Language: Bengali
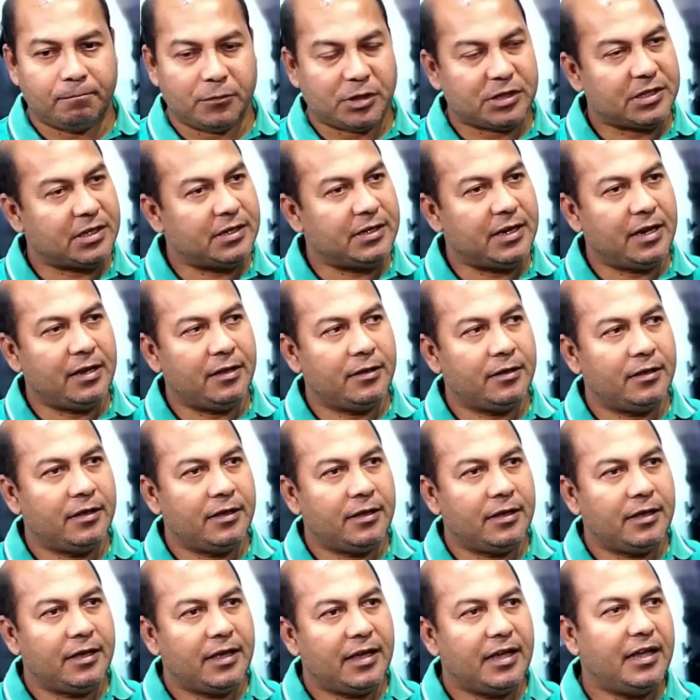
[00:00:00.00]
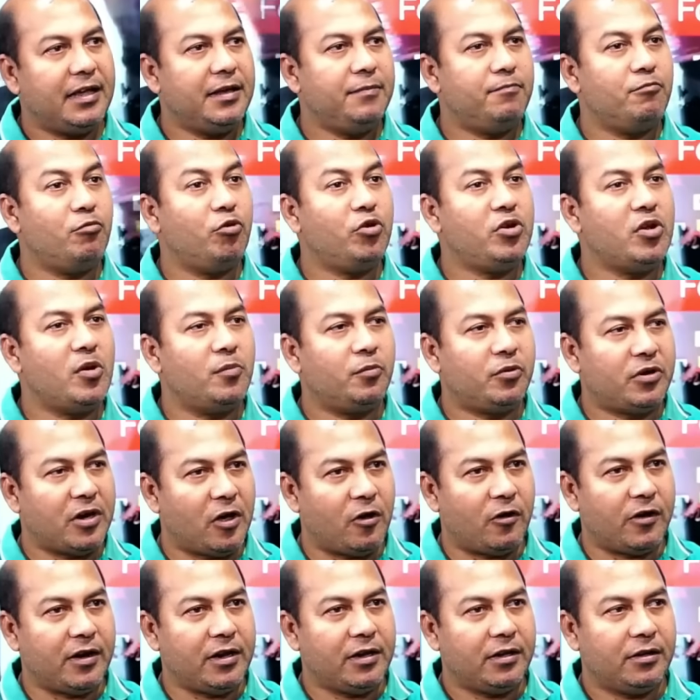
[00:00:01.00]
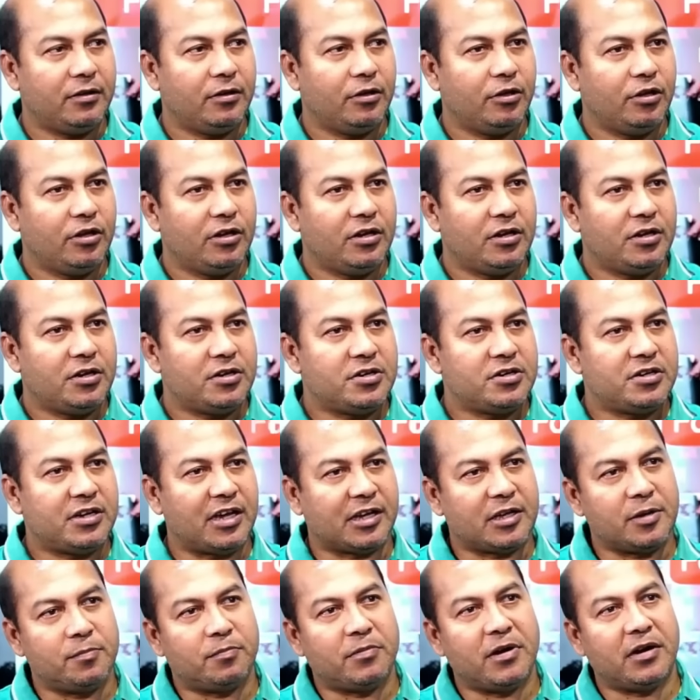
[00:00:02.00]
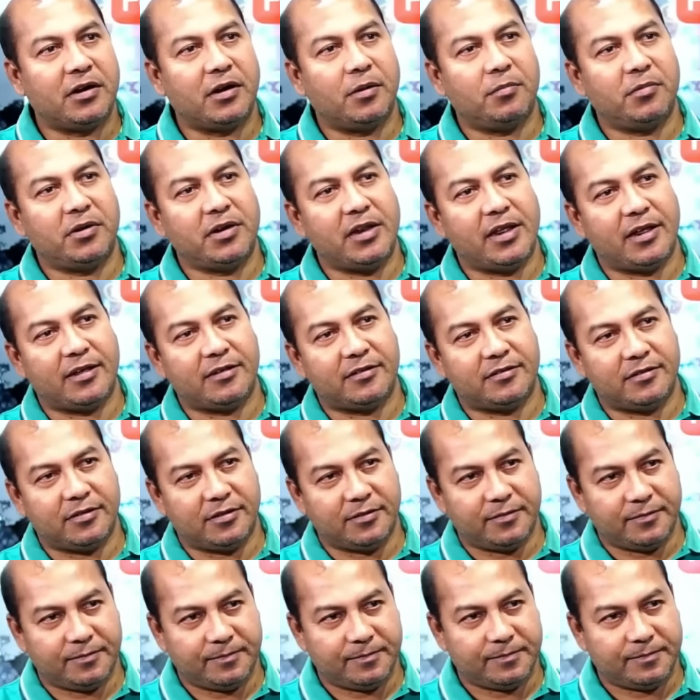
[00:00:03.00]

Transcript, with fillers: বাসায় নিয়ে এই মরিয়ম টাওয়ারে সাকিব খান আমি নিয়ে গেছি